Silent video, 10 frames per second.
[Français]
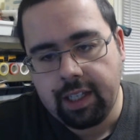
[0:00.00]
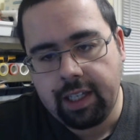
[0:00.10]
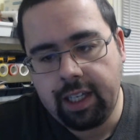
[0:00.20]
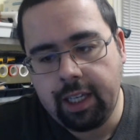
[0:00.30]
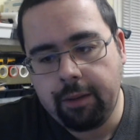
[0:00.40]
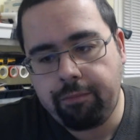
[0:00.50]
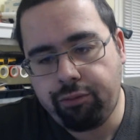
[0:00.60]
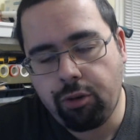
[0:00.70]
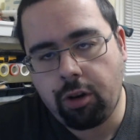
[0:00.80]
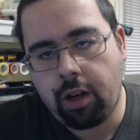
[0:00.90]
et
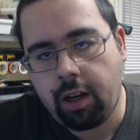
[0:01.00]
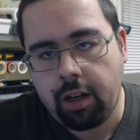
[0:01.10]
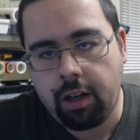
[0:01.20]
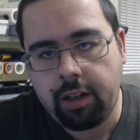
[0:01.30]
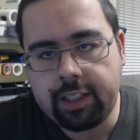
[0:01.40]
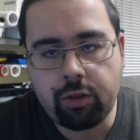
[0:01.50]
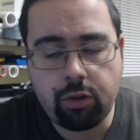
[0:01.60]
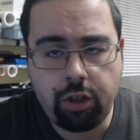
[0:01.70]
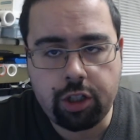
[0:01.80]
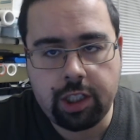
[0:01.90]
pour euh,
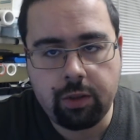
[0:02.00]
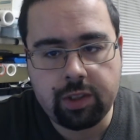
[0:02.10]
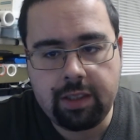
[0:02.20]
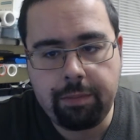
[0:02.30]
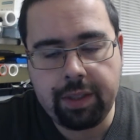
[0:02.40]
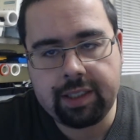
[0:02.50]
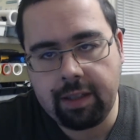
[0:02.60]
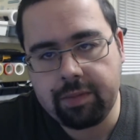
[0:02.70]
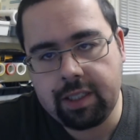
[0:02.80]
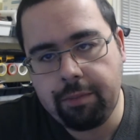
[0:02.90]
l'extrudeur, j'ai aussi
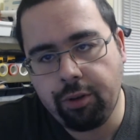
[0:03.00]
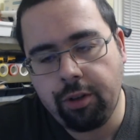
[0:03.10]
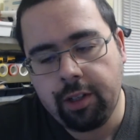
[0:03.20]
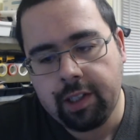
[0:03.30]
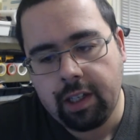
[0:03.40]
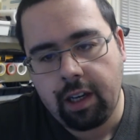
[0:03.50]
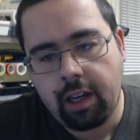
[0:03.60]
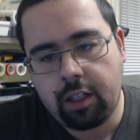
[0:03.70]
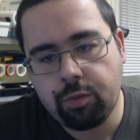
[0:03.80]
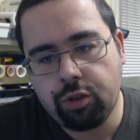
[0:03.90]
baissé un petit peu.
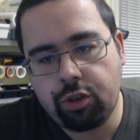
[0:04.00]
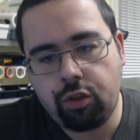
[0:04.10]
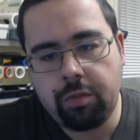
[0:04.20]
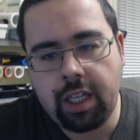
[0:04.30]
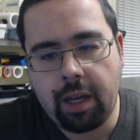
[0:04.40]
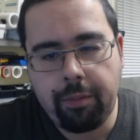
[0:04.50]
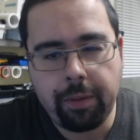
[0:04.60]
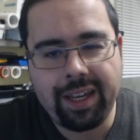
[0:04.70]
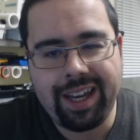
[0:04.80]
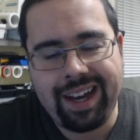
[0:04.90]
Euh, je me suis mis à peu
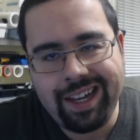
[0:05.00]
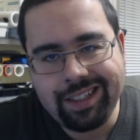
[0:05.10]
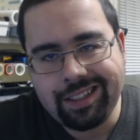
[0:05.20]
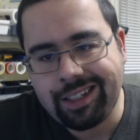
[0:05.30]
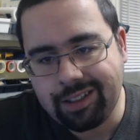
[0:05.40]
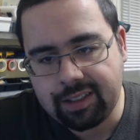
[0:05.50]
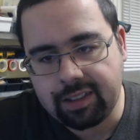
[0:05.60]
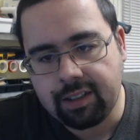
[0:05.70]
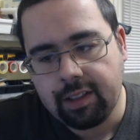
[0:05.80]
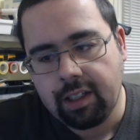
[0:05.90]
près à
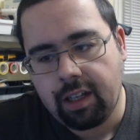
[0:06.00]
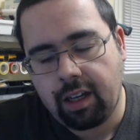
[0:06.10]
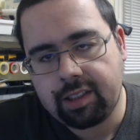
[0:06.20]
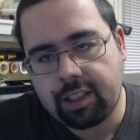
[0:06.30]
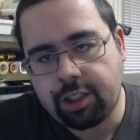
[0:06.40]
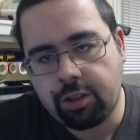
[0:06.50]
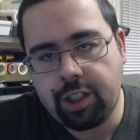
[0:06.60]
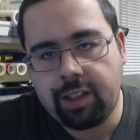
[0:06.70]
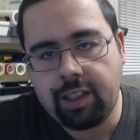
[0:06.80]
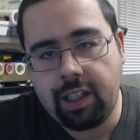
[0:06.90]
1,30, euh, sachant que
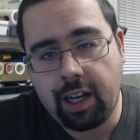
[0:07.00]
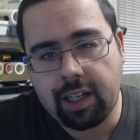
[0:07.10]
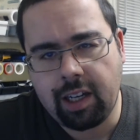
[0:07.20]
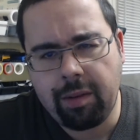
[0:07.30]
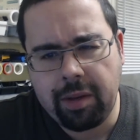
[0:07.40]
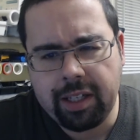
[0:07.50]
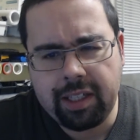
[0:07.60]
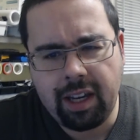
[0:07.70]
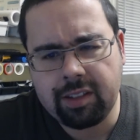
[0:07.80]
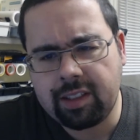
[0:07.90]
j'étais à quand même
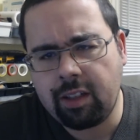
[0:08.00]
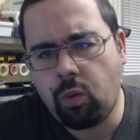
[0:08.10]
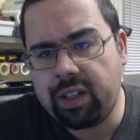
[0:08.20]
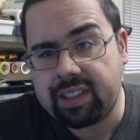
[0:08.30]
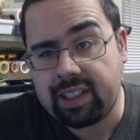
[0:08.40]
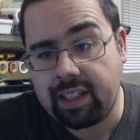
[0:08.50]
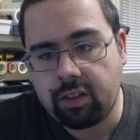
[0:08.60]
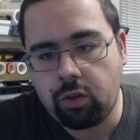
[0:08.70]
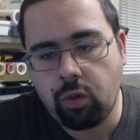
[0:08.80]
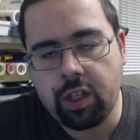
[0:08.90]
1,45 ou
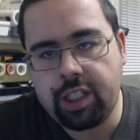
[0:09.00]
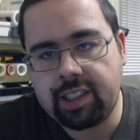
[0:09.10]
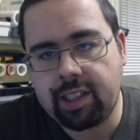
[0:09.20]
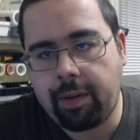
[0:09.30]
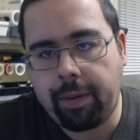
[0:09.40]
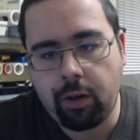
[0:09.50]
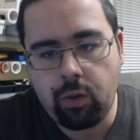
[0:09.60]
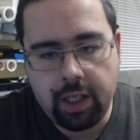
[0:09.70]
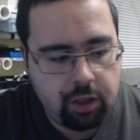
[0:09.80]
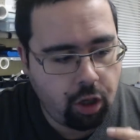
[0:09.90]
1,50 d'origine. Ça m'a paru
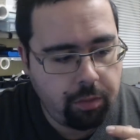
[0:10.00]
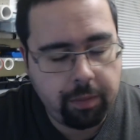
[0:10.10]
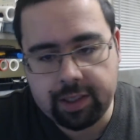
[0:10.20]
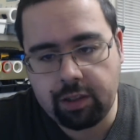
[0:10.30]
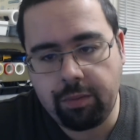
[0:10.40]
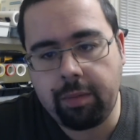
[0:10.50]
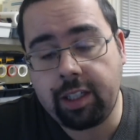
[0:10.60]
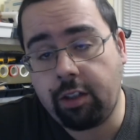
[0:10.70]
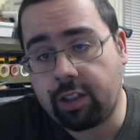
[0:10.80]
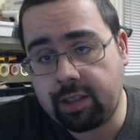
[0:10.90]
énorme parce que même
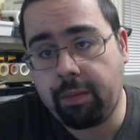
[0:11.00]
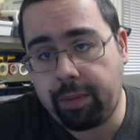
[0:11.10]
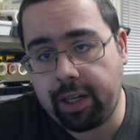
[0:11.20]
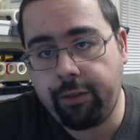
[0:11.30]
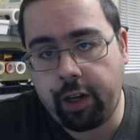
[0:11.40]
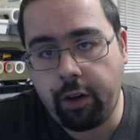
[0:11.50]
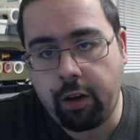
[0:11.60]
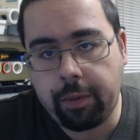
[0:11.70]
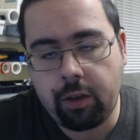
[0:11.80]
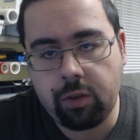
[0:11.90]
d'ailleurs, c'est même pas les
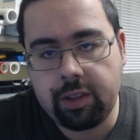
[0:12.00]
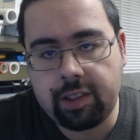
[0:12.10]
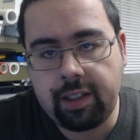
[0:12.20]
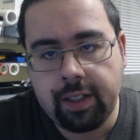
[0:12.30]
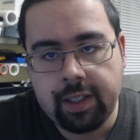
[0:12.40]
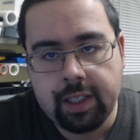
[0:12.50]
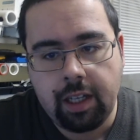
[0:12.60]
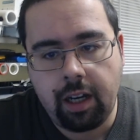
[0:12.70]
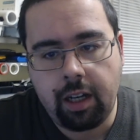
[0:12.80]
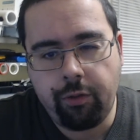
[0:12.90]
valeurs préconisées.
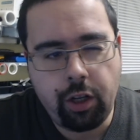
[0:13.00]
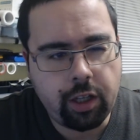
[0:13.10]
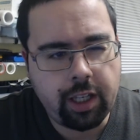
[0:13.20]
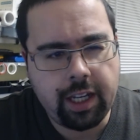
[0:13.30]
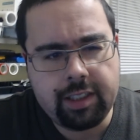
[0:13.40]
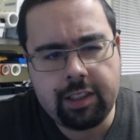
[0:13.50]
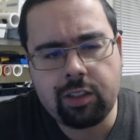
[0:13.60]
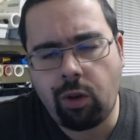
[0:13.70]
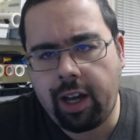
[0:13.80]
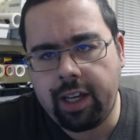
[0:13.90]
les valeurs Creality
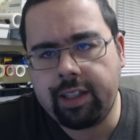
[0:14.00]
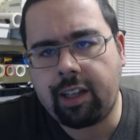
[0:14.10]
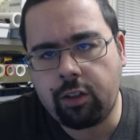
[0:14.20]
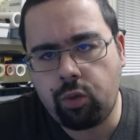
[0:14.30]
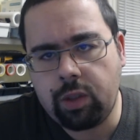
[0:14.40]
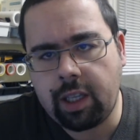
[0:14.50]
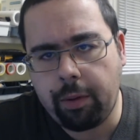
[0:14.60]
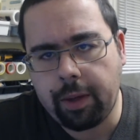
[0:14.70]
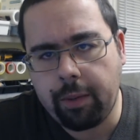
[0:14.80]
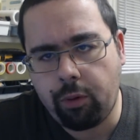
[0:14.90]
sont à 1,38 à peu près pour